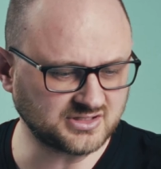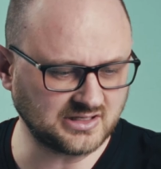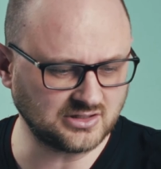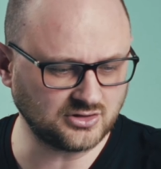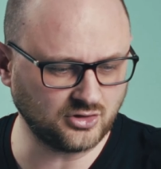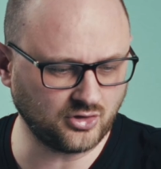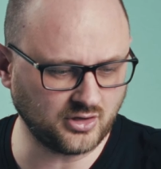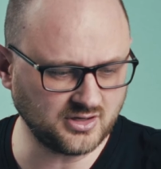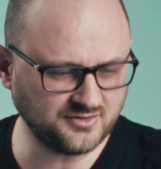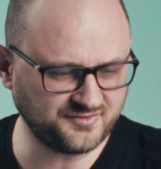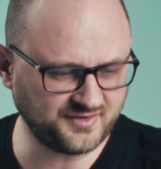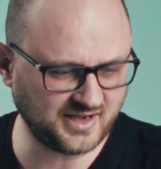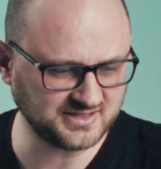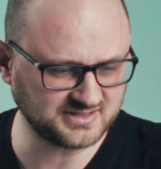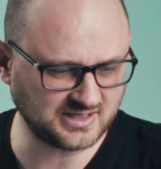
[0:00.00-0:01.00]
eine neue
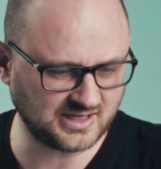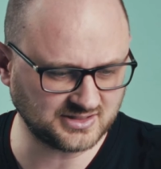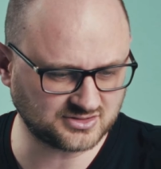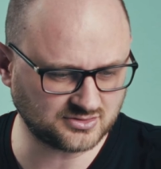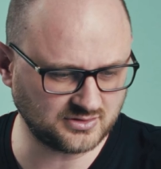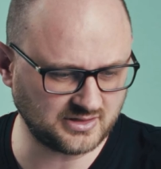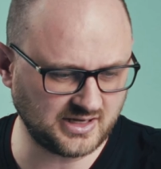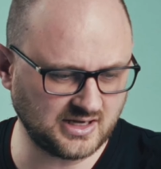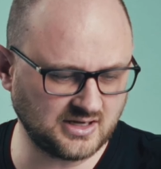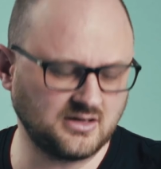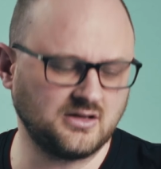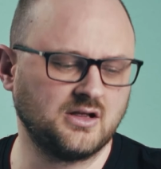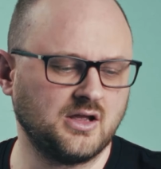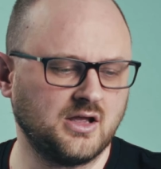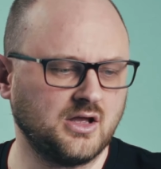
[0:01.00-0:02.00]
Phase
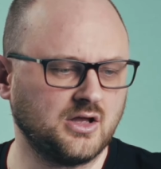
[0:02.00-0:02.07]
anzulegen,